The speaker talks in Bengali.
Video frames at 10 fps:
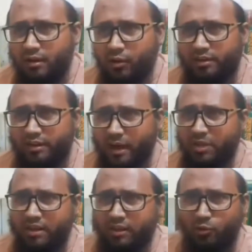অর্থাৎ
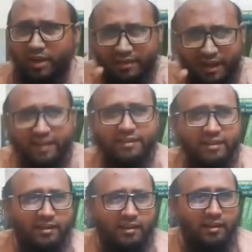আমি কোথায় তাকাইছি
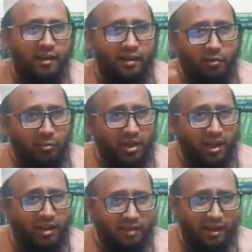এটার ব্যাপারে
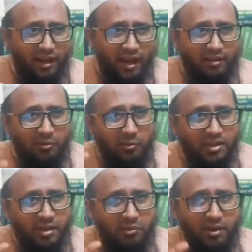আল্লাহ তালা আলাদাভাবে
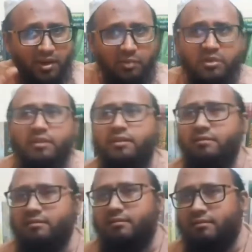হিসাব নেবেন আমাদের দিন
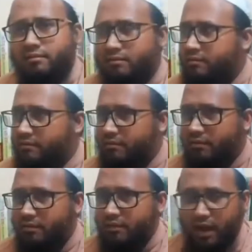
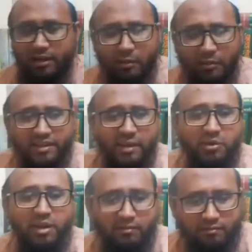আলাদাভাবে হিসাব
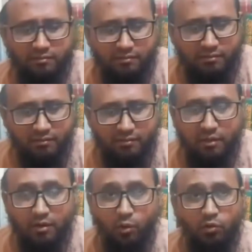নেবেন
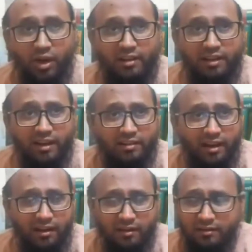অন্য আয়াতে আল্লাহ তালা